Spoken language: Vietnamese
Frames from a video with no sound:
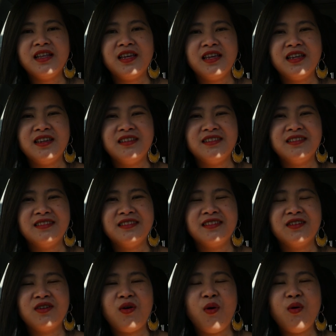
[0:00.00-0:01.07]
thì
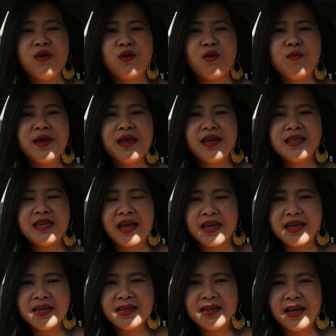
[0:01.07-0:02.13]
cổ đâu có biết cái
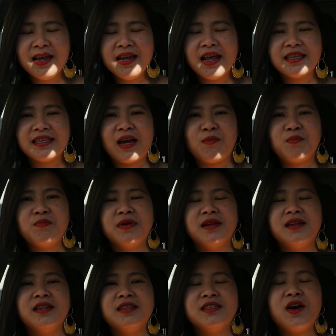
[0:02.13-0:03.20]
gì, nghĩ là chồng
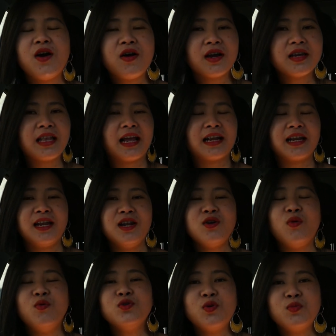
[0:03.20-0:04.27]
mình cho cái thằng này nó
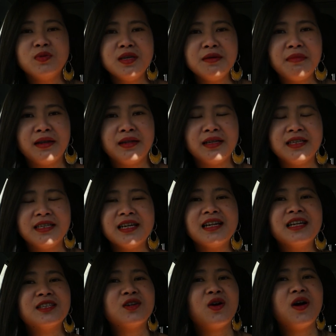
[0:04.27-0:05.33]
ngủ chung với mình thì
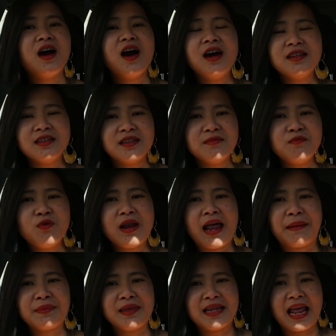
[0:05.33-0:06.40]
chắc là cho hết, cứ muốn
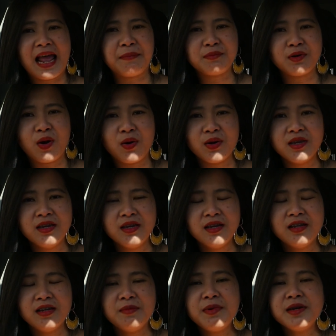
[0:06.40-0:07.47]
làm gì làm rồi
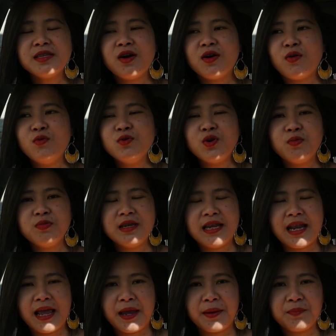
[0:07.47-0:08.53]
nó mới cho ngủ chung gì
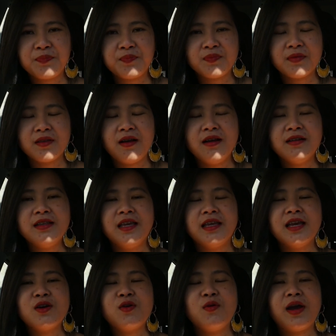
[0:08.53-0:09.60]
nè. Đó thì
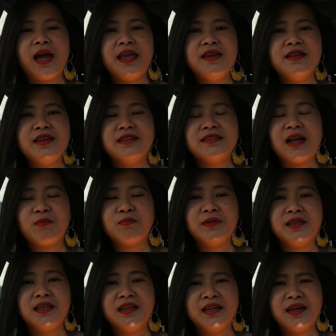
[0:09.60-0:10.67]
cái cô gái người dân tộc
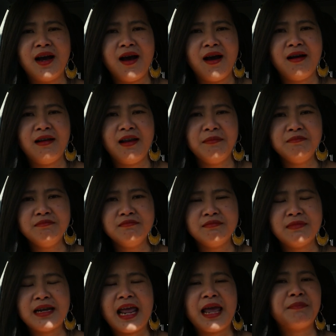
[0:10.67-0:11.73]
này thì khờ lắm,
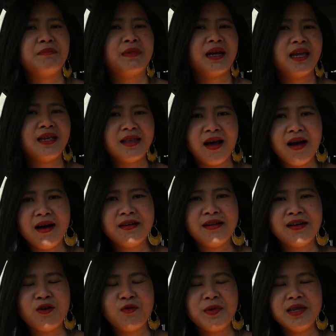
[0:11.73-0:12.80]
đẹp mà ngây thơ,
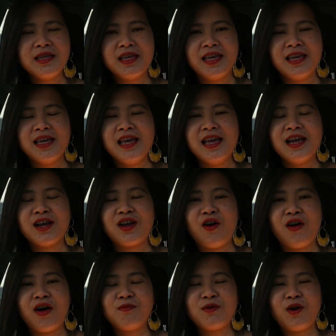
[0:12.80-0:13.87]
nó đâu biết gì.
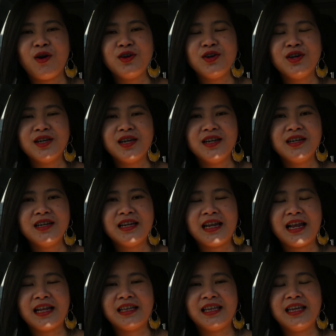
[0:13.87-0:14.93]
Còn ông nội người Kinh này
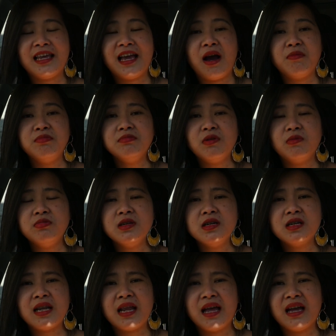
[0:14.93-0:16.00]
nè thì ổng cũng
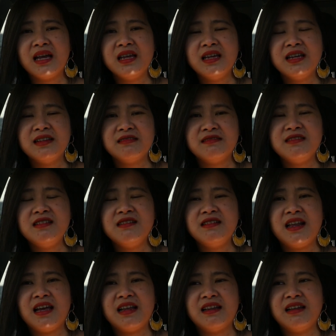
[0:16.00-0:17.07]
như là như
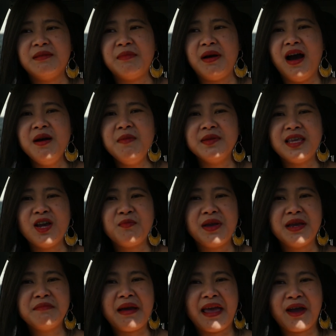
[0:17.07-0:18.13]
là mở mà treo
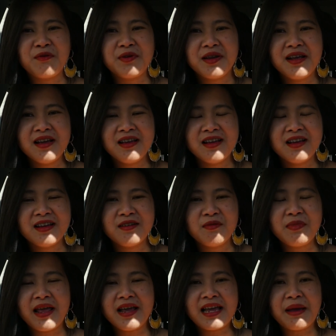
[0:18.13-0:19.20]
miệng mèo vậy đó,
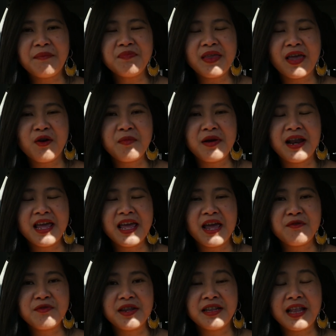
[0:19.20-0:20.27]
không lẽ cắm treo mà để
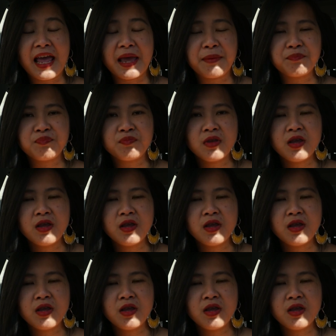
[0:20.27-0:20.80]
heo nhịn thèm.